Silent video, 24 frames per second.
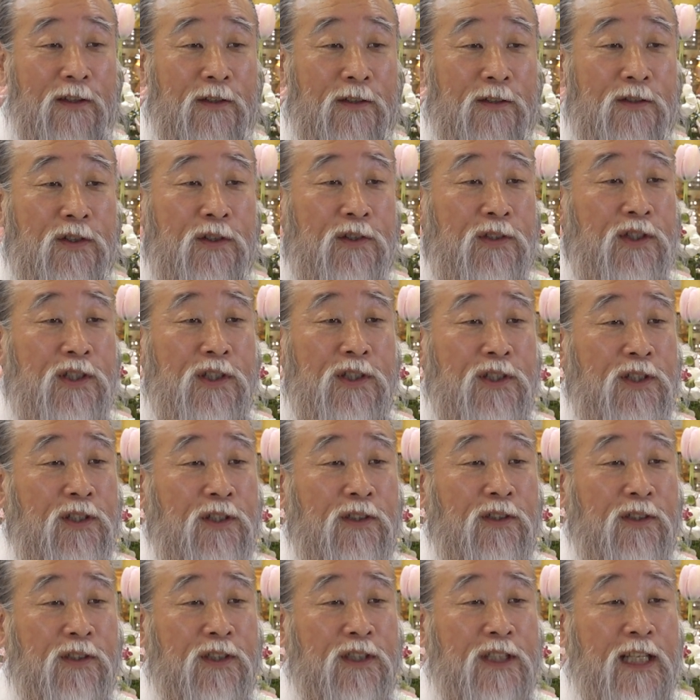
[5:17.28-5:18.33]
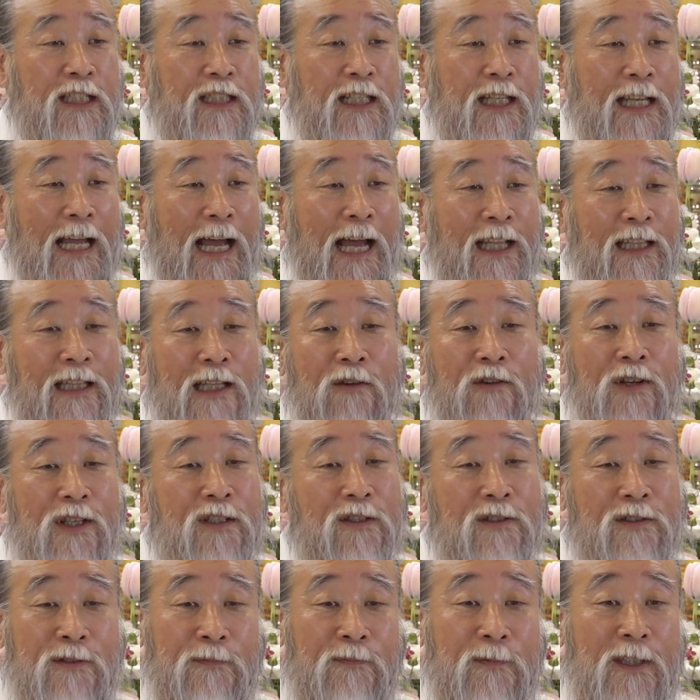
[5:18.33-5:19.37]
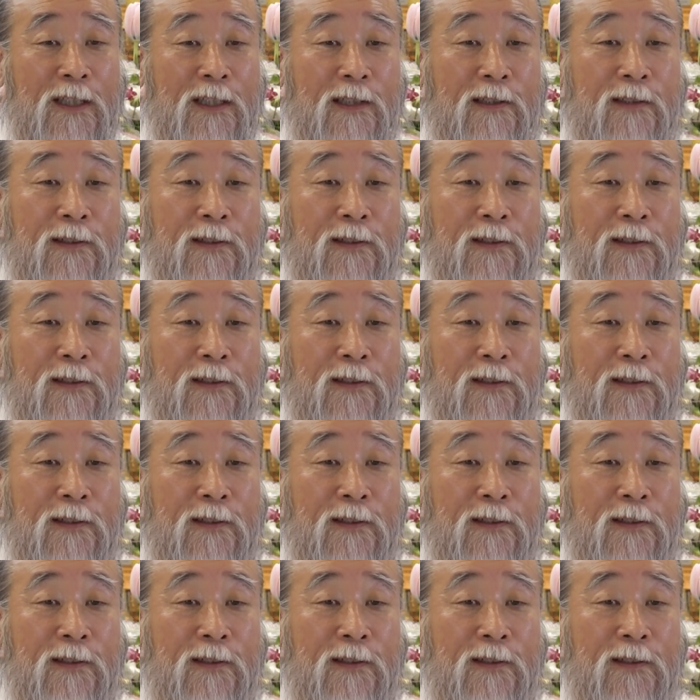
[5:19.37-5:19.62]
선지식은 세상에 안 나왔었습니다.